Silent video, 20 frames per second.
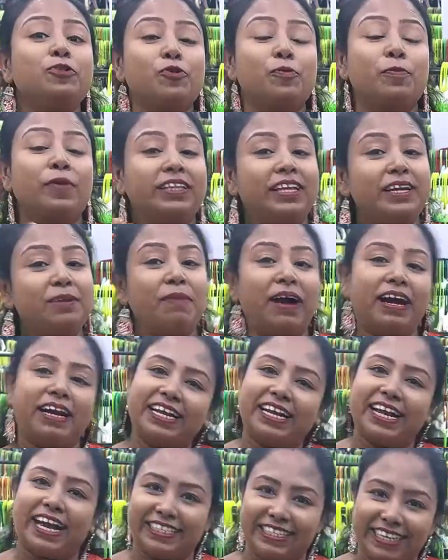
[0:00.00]
তোমাদের
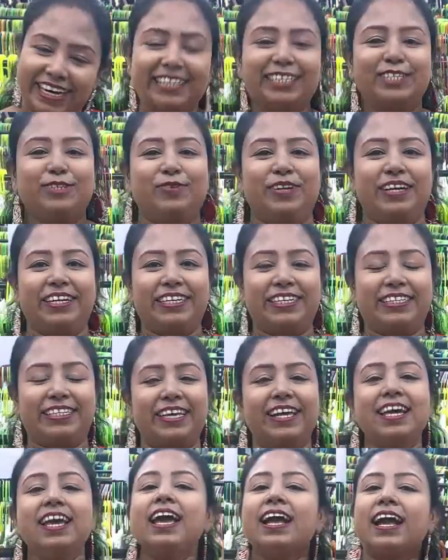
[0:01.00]
বাড়ির কাছাকাছি চলে
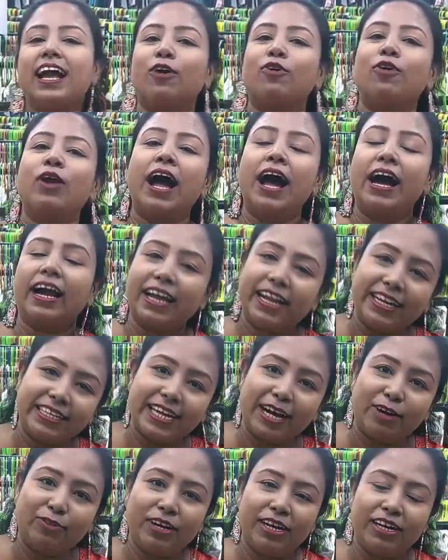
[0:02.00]
এসেছে কারণ আগের
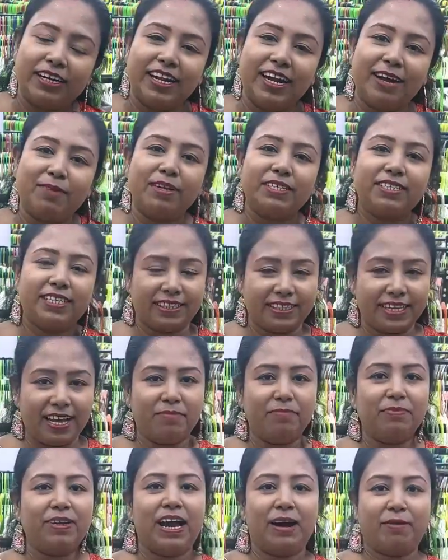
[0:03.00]
যে আউটলেটটা আমরা
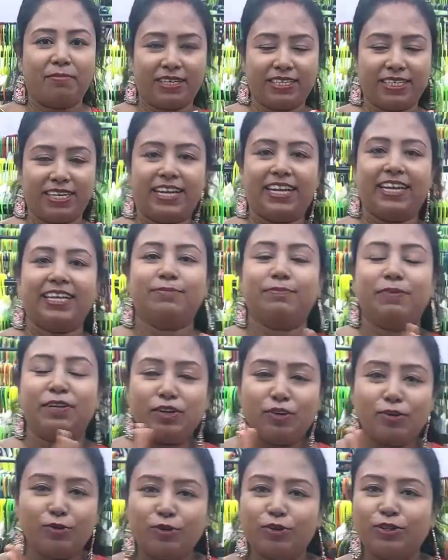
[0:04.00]
যেতাম মানে আমরা যেখানে এই
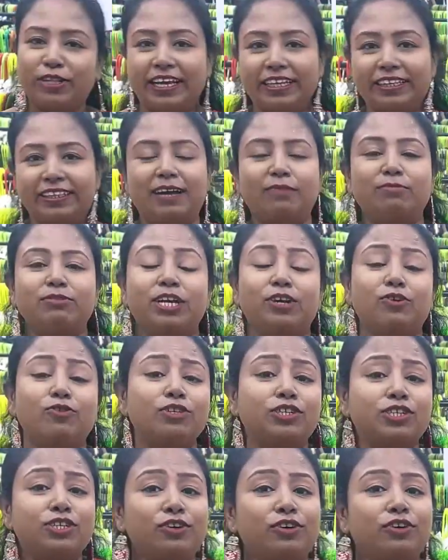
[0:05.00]
ভিডিওগুলো দেখতাম
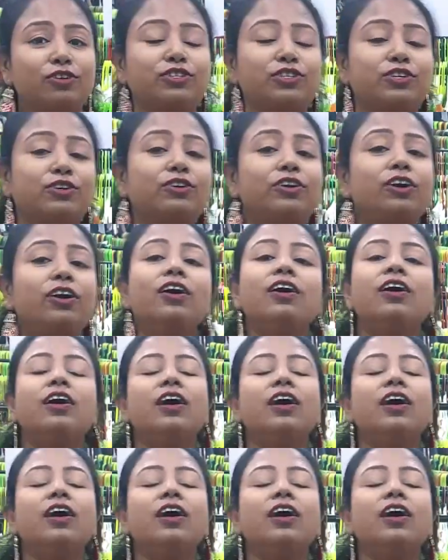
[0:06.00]
সেগুলো ছিল হচ্ছে হলো